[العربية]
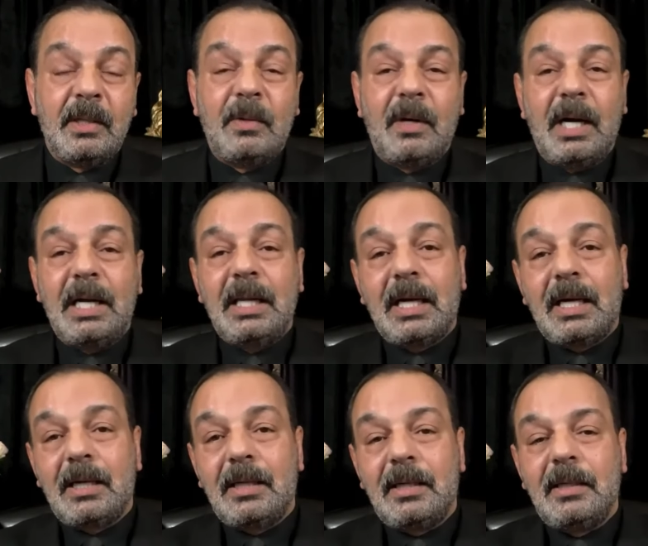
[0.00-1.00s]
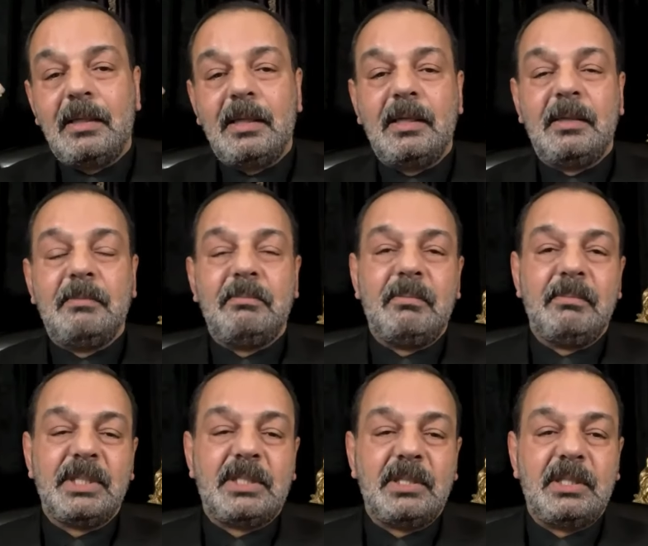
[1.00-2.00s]
والاء
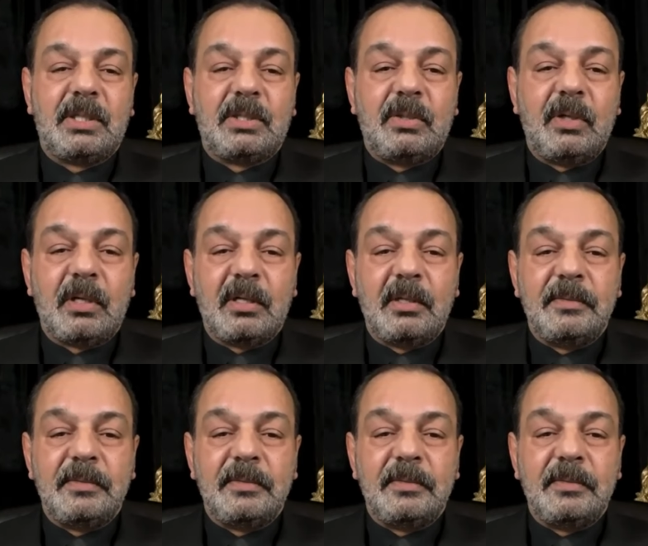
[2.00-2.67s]
بنت الدكتور